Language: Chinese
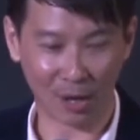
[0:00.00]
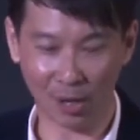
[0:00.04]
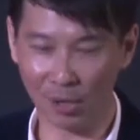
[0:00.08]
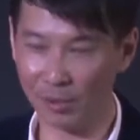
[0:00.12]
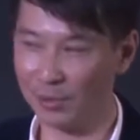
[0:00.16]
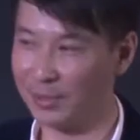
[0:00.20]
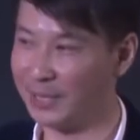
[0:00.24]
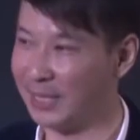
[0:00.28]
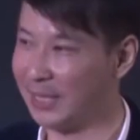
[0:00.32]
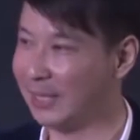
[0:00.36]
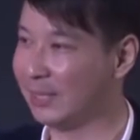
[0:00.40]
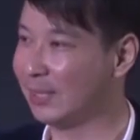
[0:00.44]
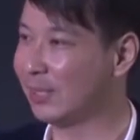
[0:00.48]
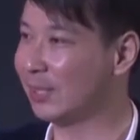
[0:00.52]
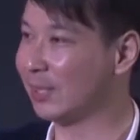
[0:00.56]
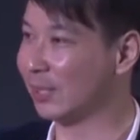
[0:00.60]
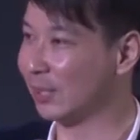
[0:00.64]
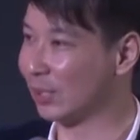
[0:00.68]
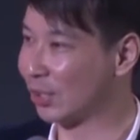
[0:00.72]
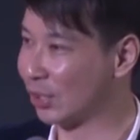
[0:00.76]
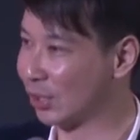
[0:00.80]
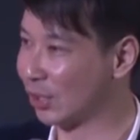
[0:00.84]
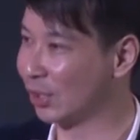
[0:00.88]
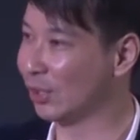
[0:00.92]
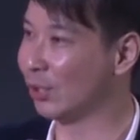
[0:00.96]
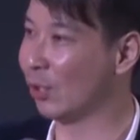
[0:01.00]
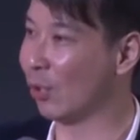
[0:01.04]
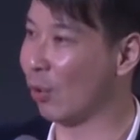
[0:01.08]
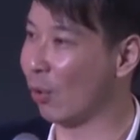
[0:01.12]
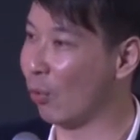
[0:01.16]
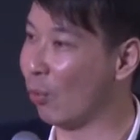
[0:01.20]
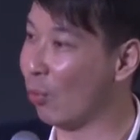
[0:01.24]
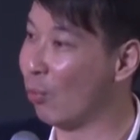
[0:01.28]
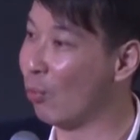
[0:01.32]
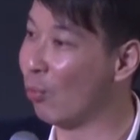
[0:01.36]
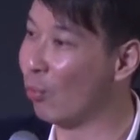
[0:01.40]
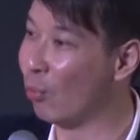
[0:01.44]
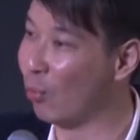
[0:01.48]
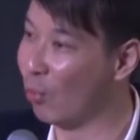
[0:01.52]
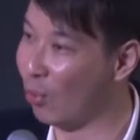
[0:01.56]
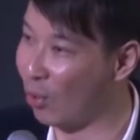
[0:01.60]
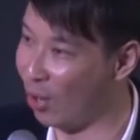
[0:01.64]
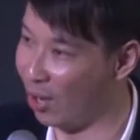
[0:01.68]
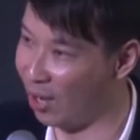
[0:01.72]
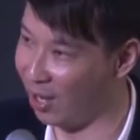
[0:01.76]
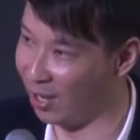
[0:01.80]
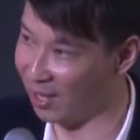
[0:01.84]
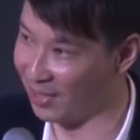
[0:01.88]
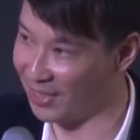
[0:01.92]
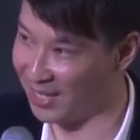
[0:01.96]
红英子是
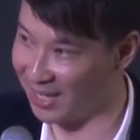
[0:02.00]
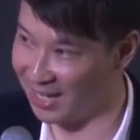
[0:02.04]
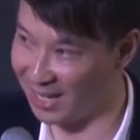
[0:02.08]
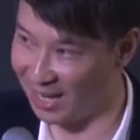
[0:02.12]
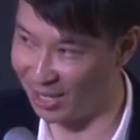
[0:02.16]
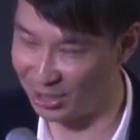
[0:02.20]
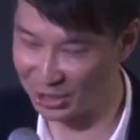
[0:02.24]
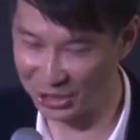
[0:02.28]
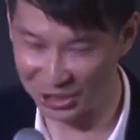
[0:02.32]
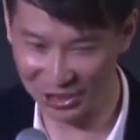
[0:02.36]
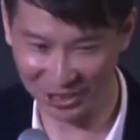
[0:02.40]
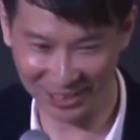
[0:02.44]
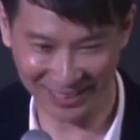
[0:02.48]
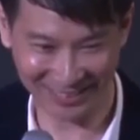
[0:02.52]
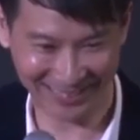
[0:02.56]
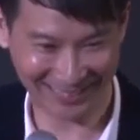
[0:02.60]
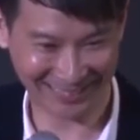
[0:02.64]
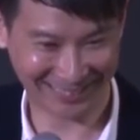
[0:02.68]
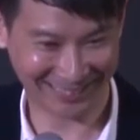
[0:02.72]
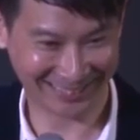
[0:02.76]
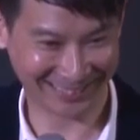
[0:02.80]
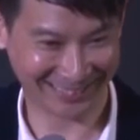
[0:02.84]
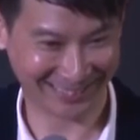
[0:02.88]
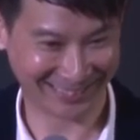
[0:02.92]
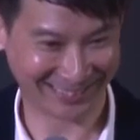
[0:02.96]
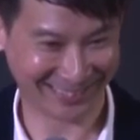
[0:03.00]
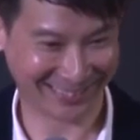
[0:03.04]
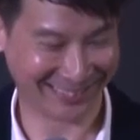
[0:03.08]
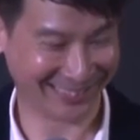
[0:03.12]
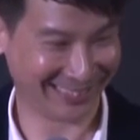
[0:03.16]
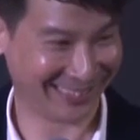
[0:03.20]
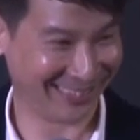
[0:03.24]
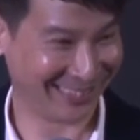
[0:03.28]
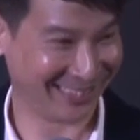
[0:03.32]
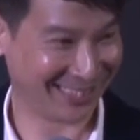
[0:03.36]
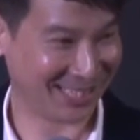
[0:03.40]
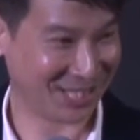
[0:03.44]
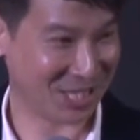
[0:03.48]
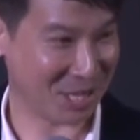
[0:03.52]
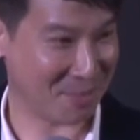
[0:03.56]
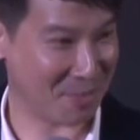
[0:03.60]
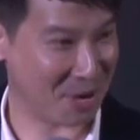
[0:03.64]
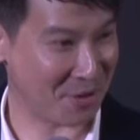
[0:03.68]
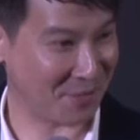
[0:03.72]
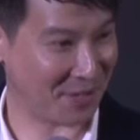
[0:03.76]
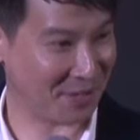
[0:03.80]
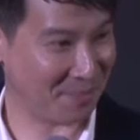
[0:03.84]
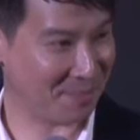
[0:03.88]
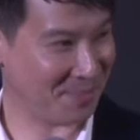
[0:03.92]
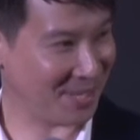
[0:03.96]
我的老师，有
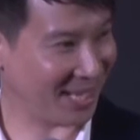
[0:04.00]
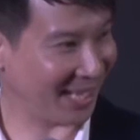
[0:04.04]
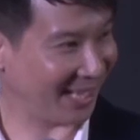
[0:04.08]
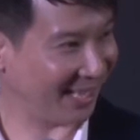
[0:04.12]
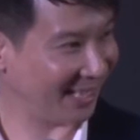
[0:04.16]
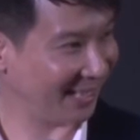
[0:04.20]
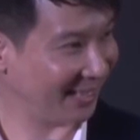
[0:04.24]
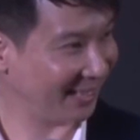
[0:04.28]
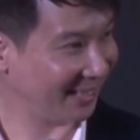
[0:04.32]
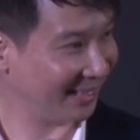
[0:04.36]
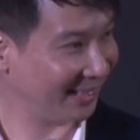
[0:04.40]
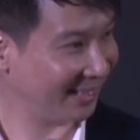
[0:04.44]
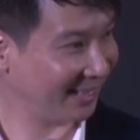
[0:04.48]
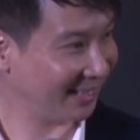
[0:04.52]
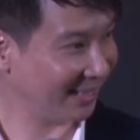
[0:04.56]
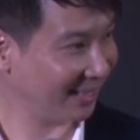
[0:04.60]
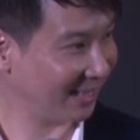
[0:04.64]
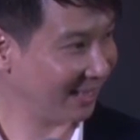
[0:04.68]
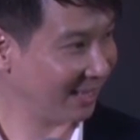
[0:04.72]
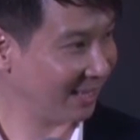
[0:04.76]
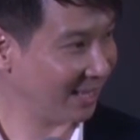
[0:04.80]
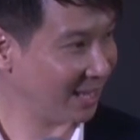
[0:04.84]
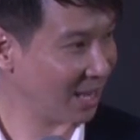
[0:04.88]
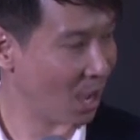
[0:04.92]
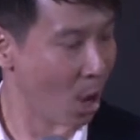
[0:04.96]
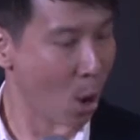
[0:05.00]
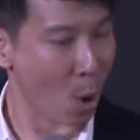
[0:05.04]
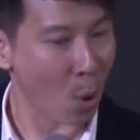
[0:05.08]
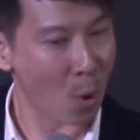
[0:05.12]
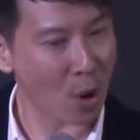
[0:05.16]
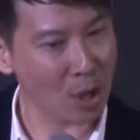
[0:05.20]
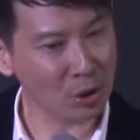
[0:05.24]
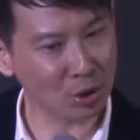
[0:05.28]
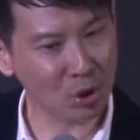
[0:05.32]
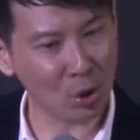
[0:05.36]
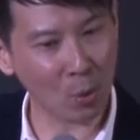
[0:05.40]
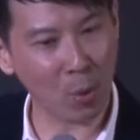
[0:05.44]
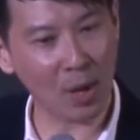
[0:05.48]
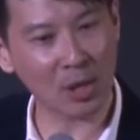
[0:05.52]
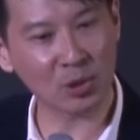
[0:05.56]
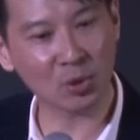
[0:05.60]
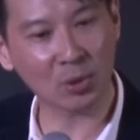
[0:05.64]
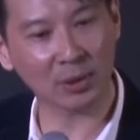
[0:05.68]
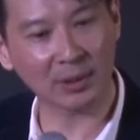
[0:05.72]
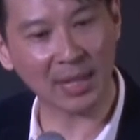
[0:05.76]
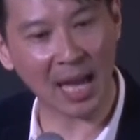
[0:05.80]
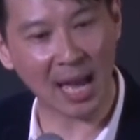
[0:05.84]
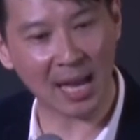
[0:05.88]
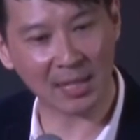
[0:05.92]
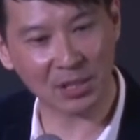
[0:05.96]
没有分别？换句话
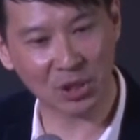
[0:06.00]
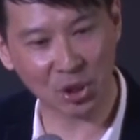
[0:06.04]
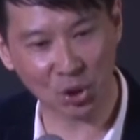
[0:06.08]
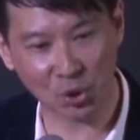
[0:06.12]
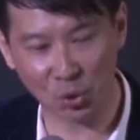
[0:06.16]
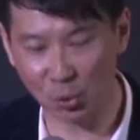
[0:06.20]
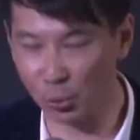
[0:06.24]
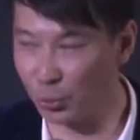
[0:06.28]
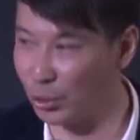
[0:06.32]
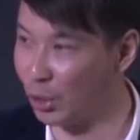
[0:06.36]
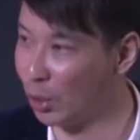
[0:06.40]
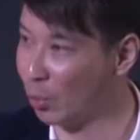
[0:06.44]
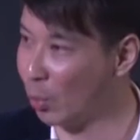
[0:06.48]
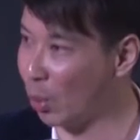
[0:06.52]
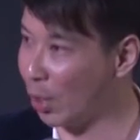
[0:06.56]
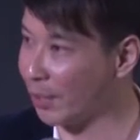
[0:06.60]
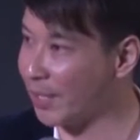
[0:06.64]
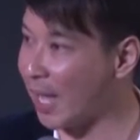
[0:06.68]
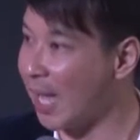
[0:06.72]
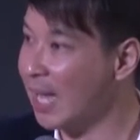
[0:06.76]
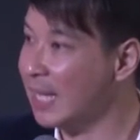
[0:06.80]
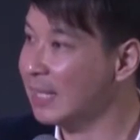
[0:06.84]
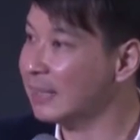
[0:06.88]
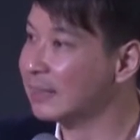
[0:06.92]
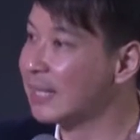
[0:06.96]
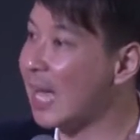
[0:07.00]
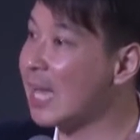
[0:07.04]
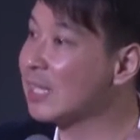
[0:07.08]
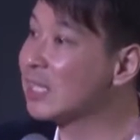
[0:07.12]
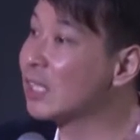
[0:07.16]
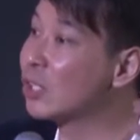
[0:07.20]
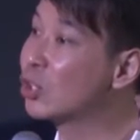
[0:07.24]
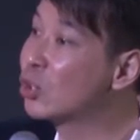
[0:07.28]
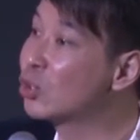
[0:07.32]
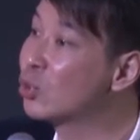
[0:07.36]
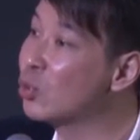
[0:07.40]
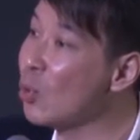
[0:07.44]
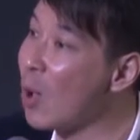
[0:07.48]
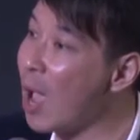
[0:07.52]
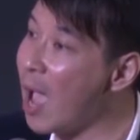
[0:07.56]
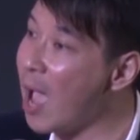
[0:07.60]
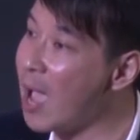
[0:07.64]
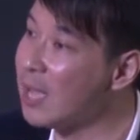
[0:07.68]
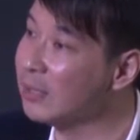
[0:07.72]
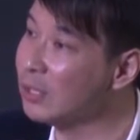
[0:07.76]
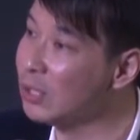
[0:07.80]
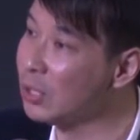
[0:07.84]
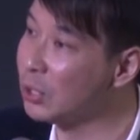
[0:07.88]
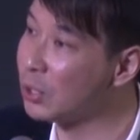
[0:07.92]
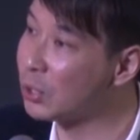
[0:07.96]
说，他是属于我的，他是
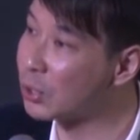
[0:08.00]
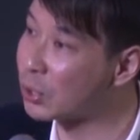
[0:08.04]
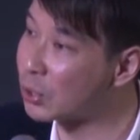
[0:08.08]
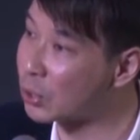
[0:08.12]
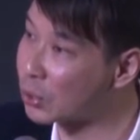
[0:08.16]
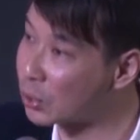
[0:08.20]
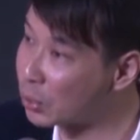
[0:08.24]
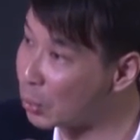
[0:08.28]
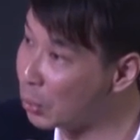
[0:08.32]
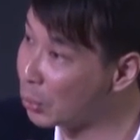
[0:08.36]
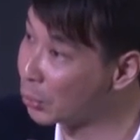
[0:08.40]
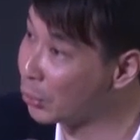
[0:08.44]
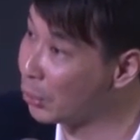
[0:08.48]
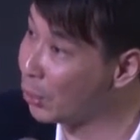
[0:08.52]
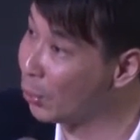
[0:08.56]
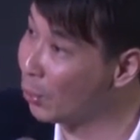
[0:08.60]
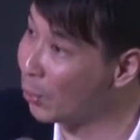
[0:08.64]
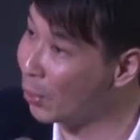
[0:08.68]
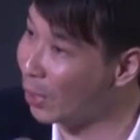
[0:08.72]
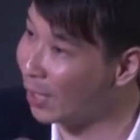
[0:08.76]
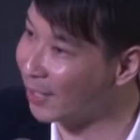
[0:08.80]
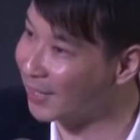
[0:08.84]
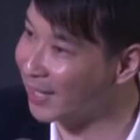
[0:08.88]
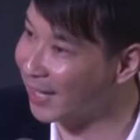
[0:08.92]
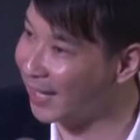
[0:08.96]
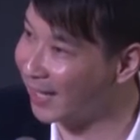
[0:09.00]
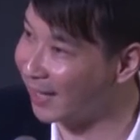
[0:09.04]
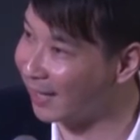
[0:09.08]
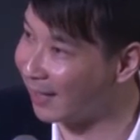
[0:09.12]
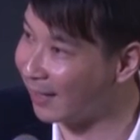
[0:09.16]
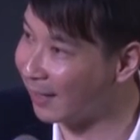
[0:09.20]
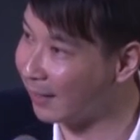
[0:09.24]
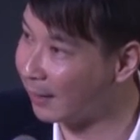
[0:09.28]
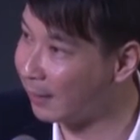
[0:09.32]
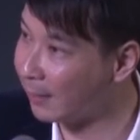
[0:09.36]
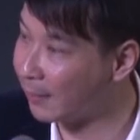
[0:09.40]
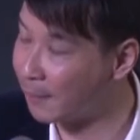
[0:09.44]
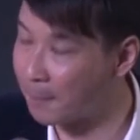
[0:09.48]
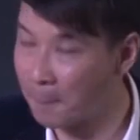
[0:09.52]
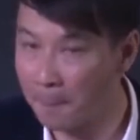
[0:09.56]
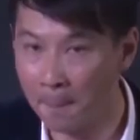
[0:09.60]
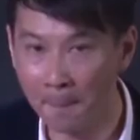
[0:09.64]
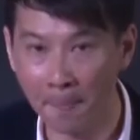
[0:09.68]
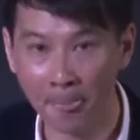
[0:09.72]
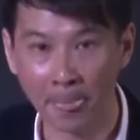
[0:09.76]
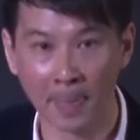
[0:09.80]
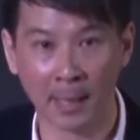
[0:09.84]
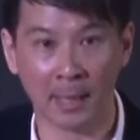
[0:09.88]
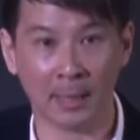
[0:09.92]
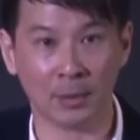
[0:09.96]
专属于我的。
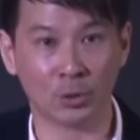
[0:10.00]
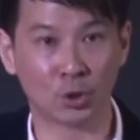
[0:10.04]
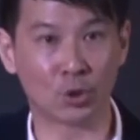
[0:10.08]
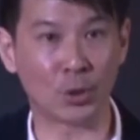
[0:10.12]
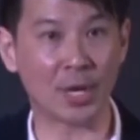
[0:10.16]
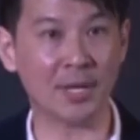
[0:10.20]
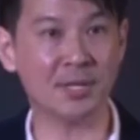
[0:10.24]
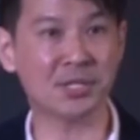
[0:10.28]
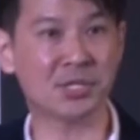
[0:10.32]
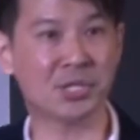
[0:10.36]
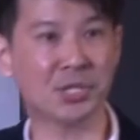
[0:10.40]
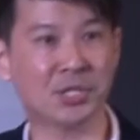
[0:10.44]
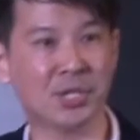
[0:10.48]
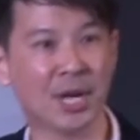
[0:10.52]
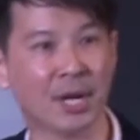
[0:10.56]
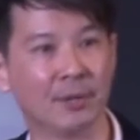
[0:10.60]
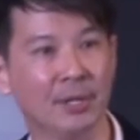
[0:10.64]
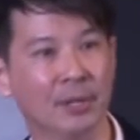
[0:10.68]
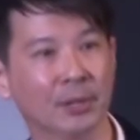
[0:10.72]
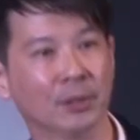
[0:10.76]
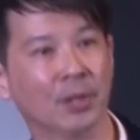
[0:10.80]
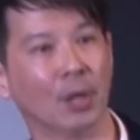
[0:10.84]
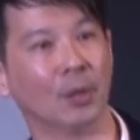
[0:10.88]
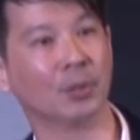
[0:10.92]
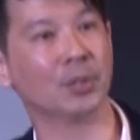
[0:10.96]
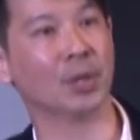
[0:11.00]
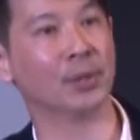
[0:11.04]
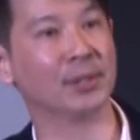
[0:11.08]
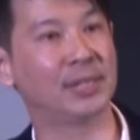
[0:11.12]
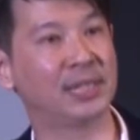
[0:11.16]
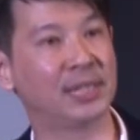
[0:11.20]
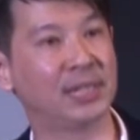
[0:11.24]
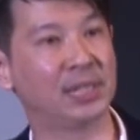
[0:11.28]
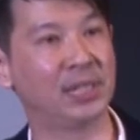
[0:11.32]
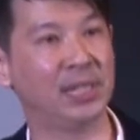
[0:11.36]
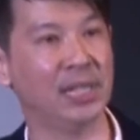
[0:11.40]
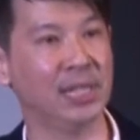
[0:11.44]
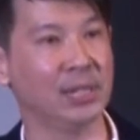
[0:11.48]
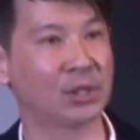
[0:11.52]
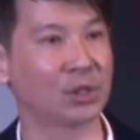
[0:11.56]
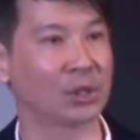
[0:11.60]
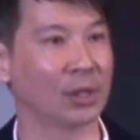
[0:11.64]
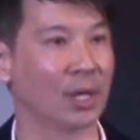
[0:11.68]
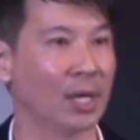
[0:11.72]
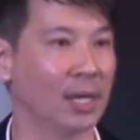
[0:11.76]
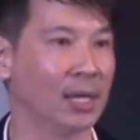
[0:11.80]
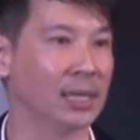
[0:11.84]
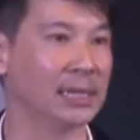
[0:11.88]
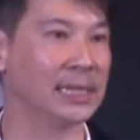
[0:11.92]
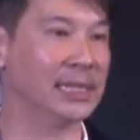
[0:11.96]
全世界人口有
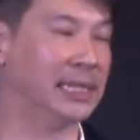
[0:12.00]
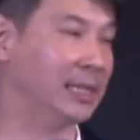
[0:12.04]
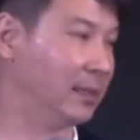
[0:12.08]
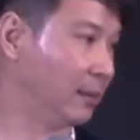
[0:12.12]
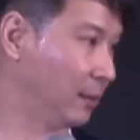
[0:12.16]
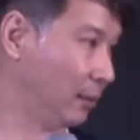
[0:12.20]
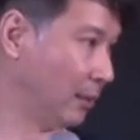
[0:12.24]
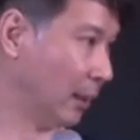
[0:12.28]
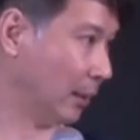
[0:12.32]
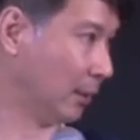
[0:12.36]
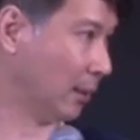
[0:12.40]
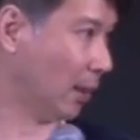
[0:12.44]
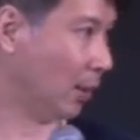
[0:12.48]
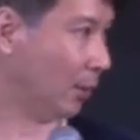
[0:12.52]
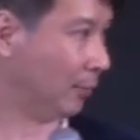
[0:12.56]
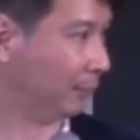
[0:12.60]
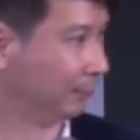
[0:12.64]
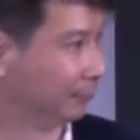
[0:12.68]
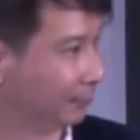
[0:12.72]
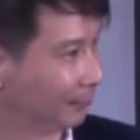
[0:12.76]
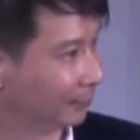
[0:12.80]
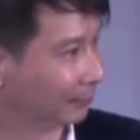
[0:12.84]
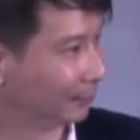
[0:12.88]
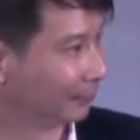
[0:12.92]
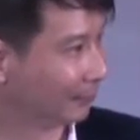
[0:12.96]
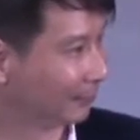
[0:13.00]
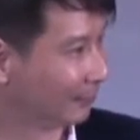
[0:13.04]
72亿人口，